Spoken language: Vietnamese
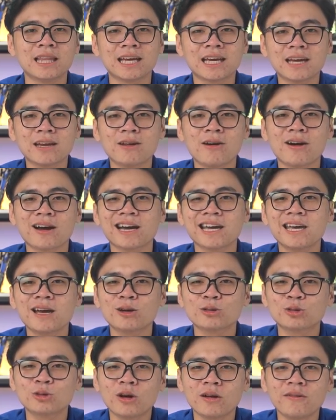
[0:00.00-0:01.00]
thì khi đó cái
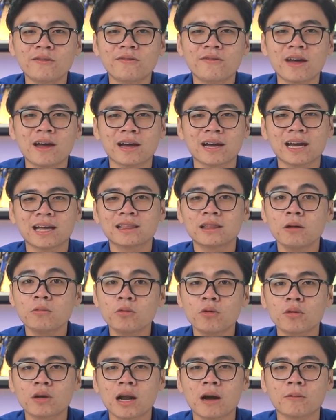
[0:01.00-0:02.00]
hiệu suất về cái
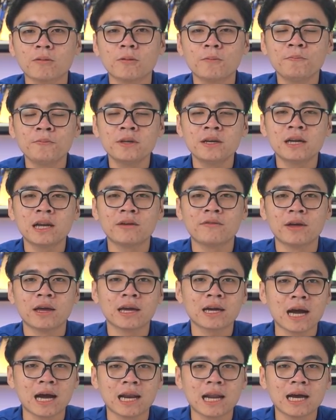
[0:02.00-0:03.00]
tốc độ đọc cũng như là
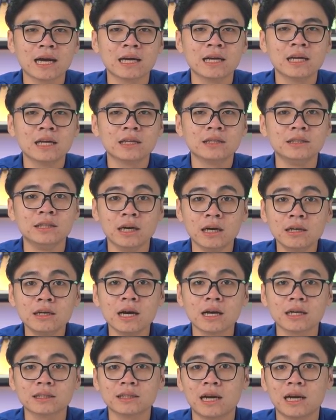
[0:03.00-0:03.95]
về khả năng nhớ được